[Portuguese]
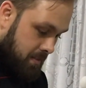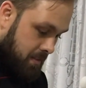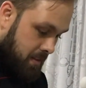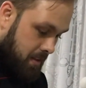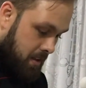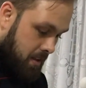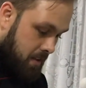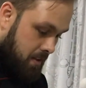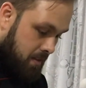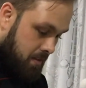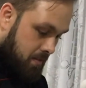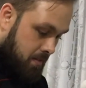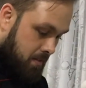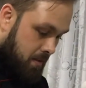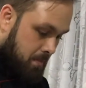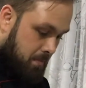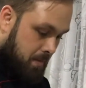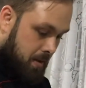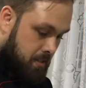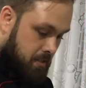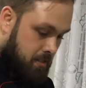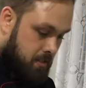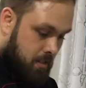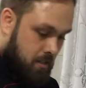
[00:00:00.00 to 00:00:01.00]
É, vai
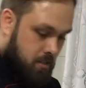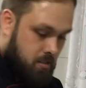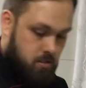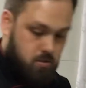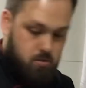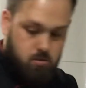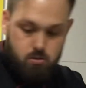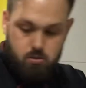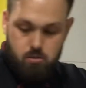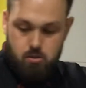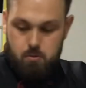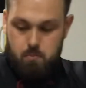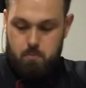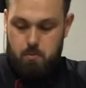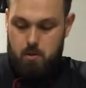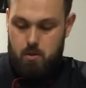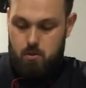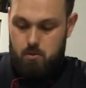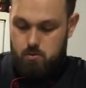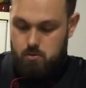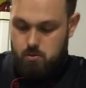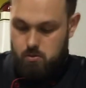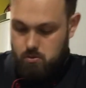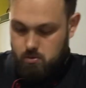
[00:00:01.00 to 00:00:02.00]
bastante
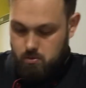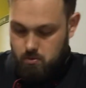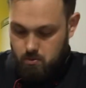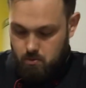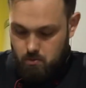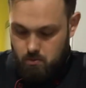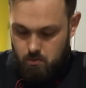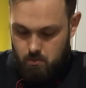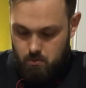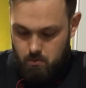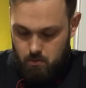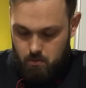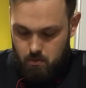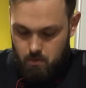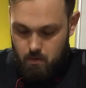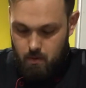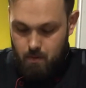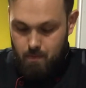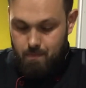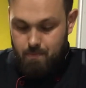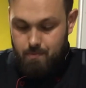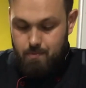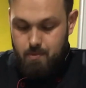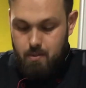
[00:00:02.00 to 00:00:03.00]
suspiros.
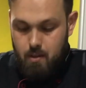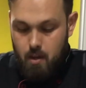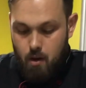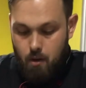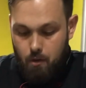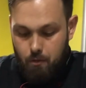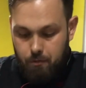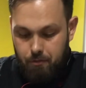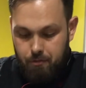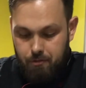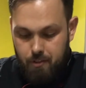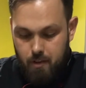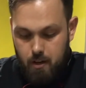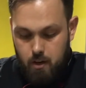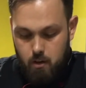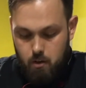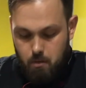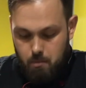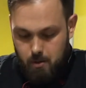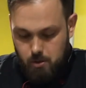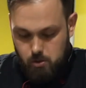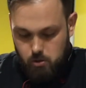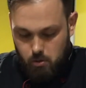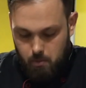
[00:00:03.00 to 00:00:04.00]
Não fica
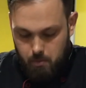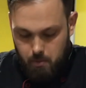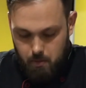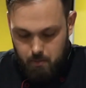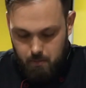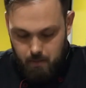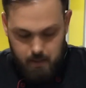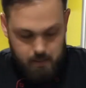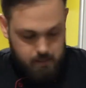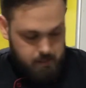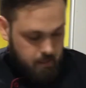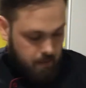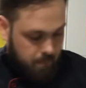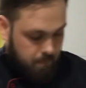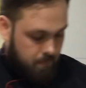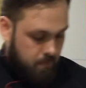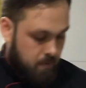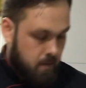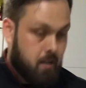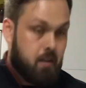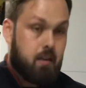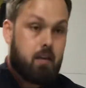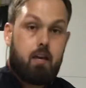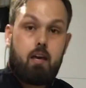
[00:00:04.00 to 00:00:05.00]
uma sobremesa
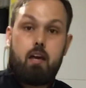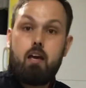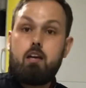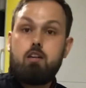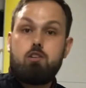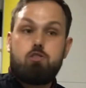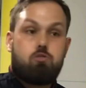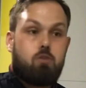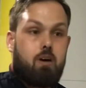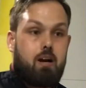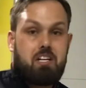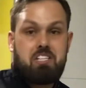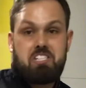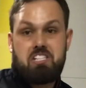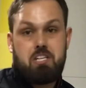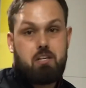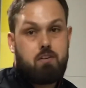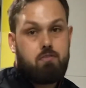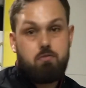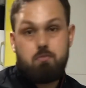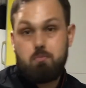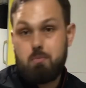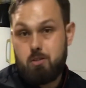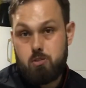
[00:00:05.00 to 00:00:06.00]

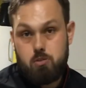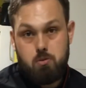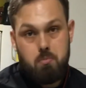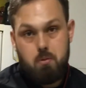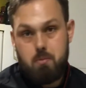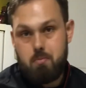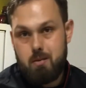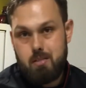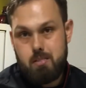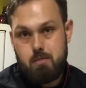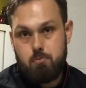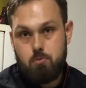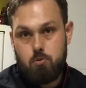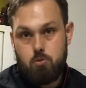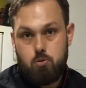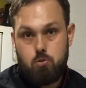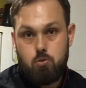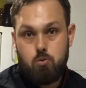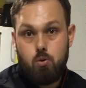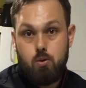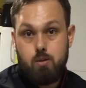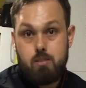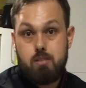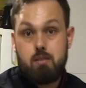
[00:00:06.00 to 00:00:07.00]
enjoativa, uma sobremesa muito
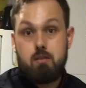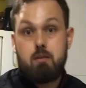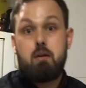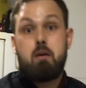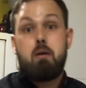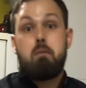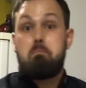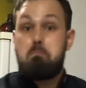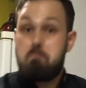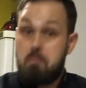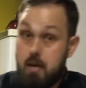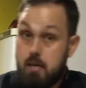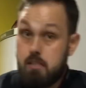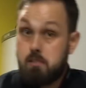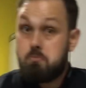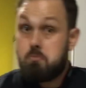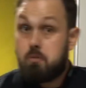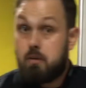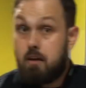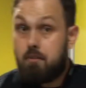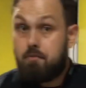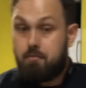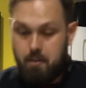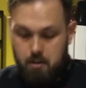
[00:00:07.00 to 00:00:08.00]
doce, mesmo
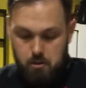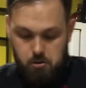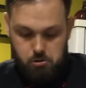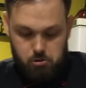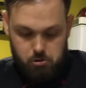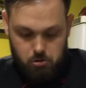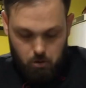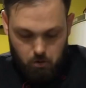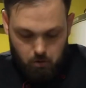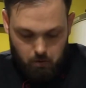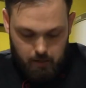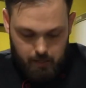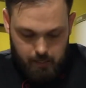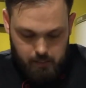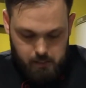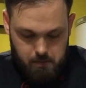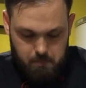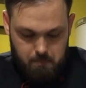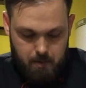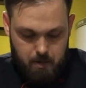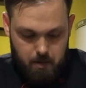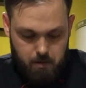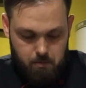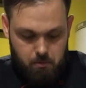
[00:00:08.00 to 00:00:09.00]
levando chocolate
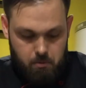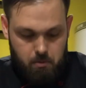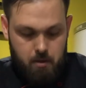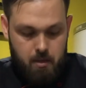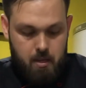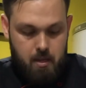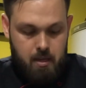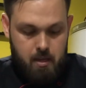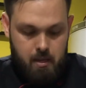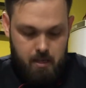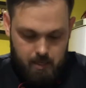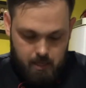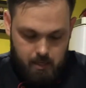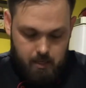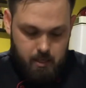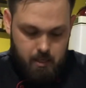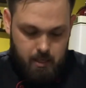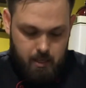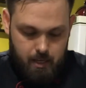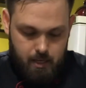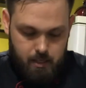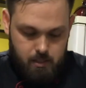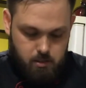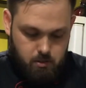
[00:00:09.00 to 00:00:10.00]
branco e
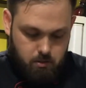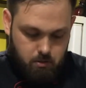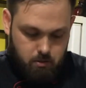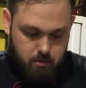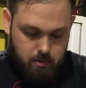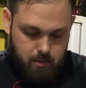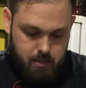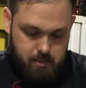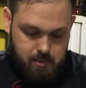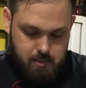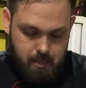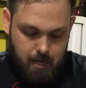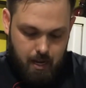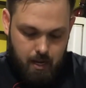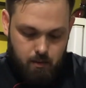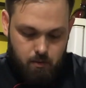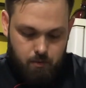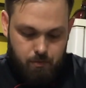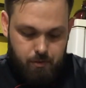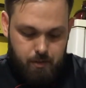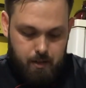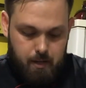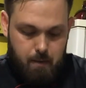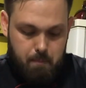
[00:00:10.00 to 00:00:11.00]
leite condensado,
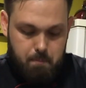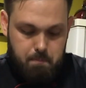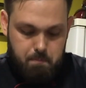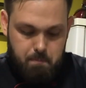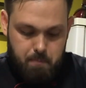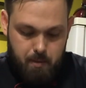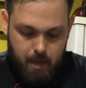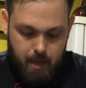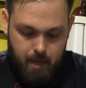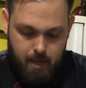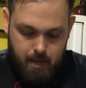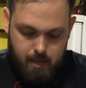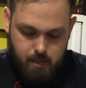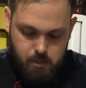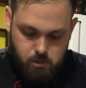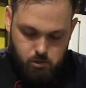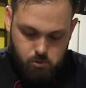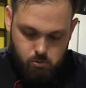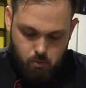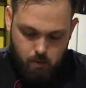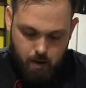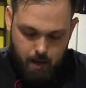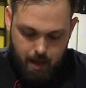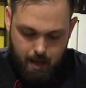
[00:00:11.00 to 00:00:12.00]
fica bem
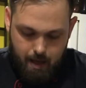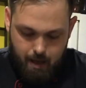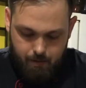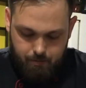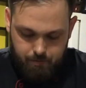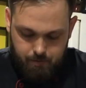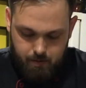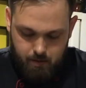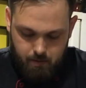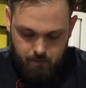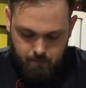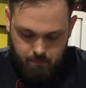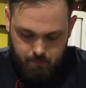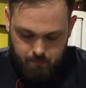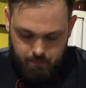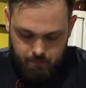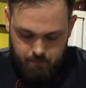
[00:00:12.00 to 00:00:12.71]
suave.